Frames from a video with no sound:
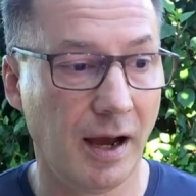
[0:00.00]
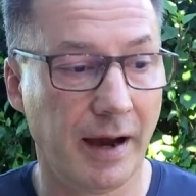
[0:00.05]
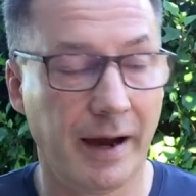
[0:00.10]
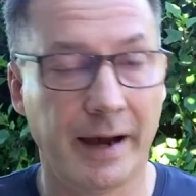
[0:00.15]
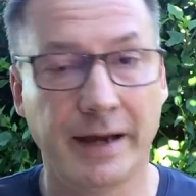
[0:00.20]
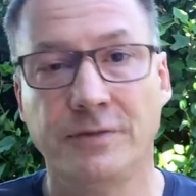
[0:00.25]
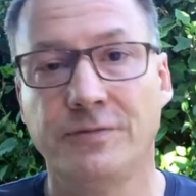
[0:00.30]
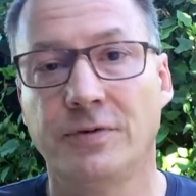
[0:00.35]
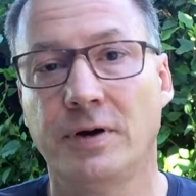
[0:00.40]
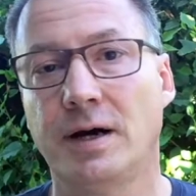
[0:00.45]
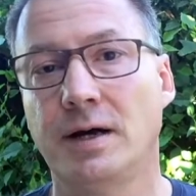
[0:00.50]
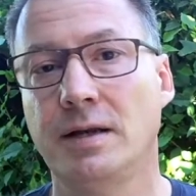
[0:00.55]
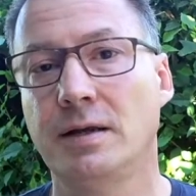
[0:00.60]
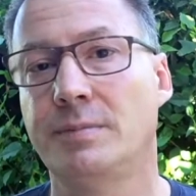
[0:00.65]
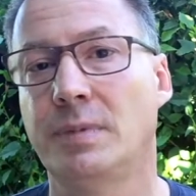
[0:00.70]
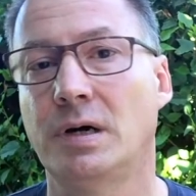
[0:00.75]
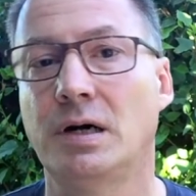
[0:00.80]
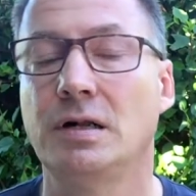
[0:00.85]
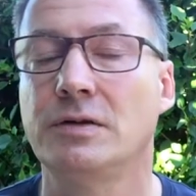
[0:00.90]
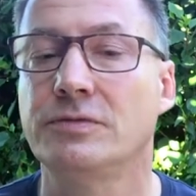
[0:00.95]
ein für alle
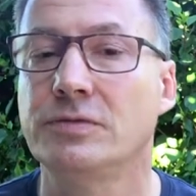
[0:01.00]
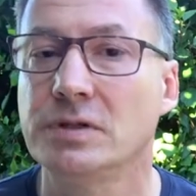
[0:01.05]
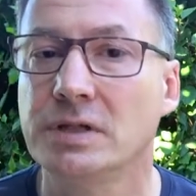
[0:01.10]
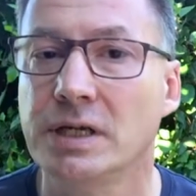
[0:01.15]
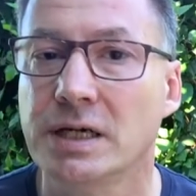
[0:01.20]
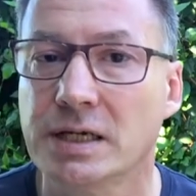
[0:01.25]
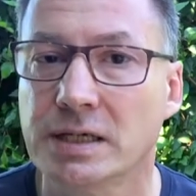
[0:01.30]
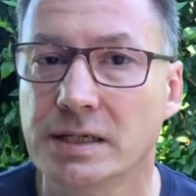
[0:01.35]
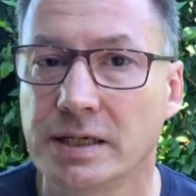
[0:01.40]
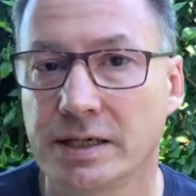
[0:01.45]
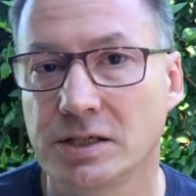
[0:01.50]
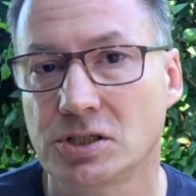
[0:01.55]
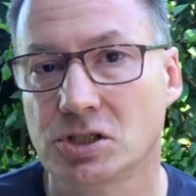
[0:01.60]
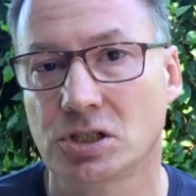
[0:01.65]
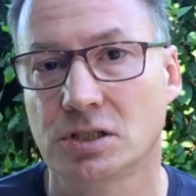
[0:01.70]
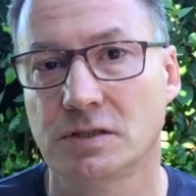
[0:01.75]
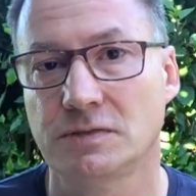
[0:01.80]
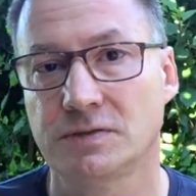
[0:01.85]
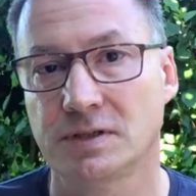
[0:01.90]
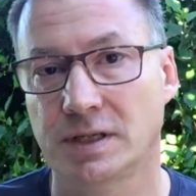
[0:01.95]
Mal von der
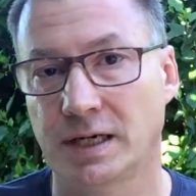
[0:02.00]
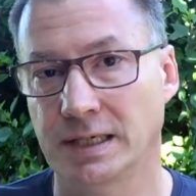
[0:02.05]
Knechtschaft